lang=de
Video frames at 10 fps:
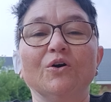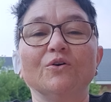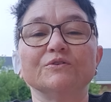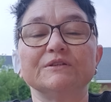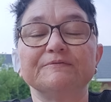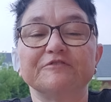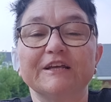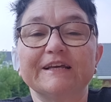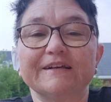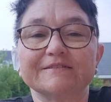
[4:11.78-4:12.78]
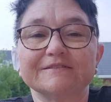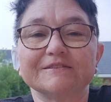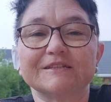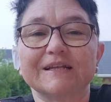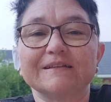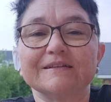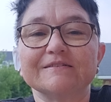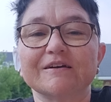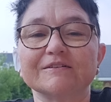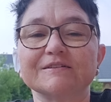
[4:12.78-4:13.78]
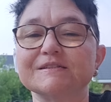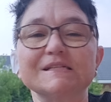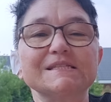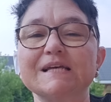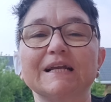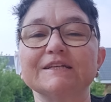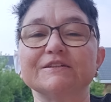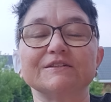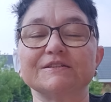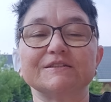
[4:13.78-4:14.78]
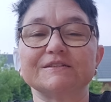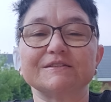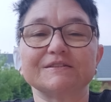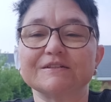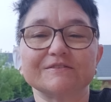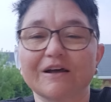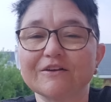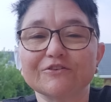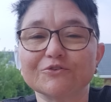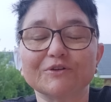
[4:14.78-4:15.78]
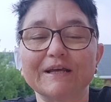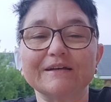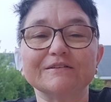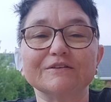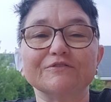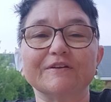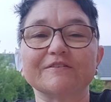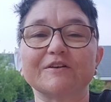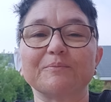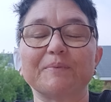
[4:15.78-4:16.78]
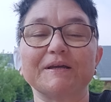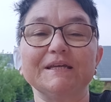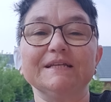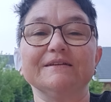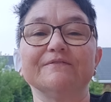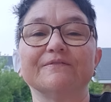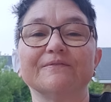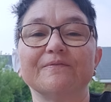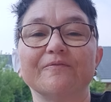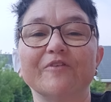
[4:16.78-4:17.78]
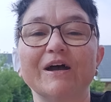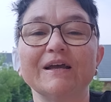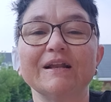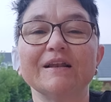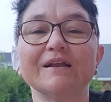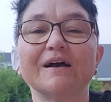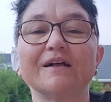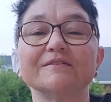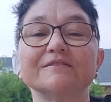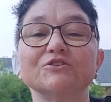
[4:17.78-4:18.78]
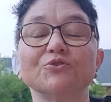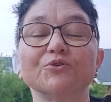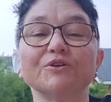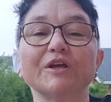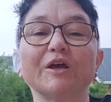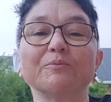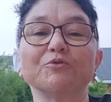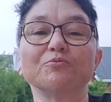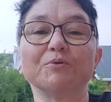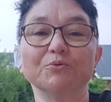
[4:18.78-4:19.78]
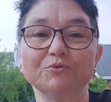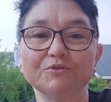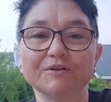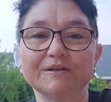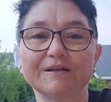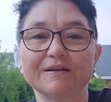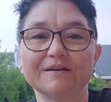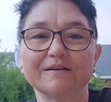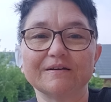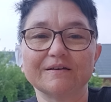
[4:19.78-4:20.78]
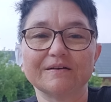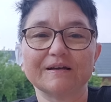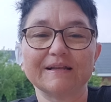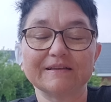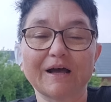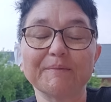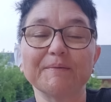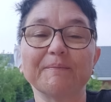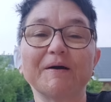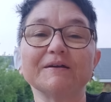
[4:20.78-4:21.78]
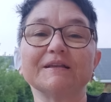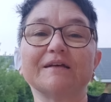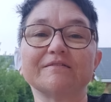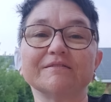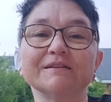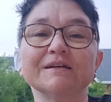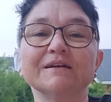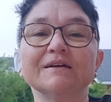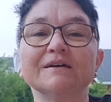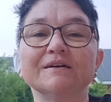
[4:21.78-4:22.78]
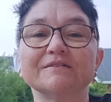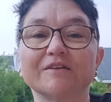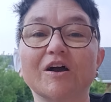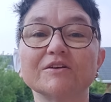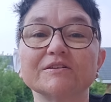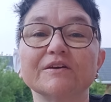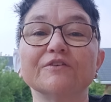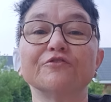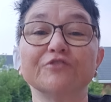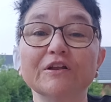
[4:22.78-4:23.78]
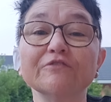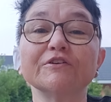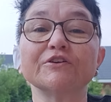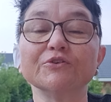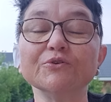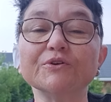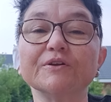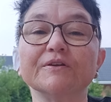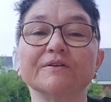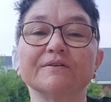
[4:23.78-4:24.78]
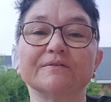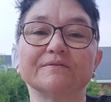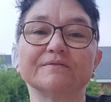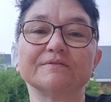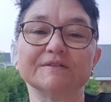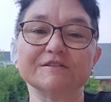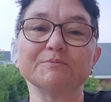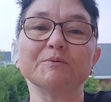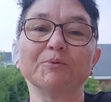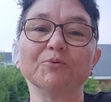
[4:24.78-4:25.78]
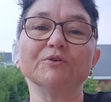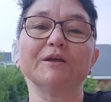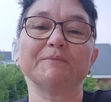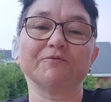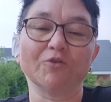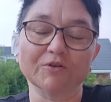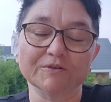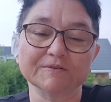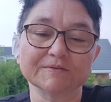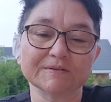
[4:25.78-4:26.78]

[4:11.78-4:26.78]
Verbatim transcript: Und die Pflegeassistentin sagte, sind Sie eigentlich, ist alles nur negativ jetzt gerade bei Ihnen? Weil, als ich hörte, ich muss Blutentnahme machen lassen, sagte, viel Vergnügen, wenn Sie mir Blut nehmen wollen.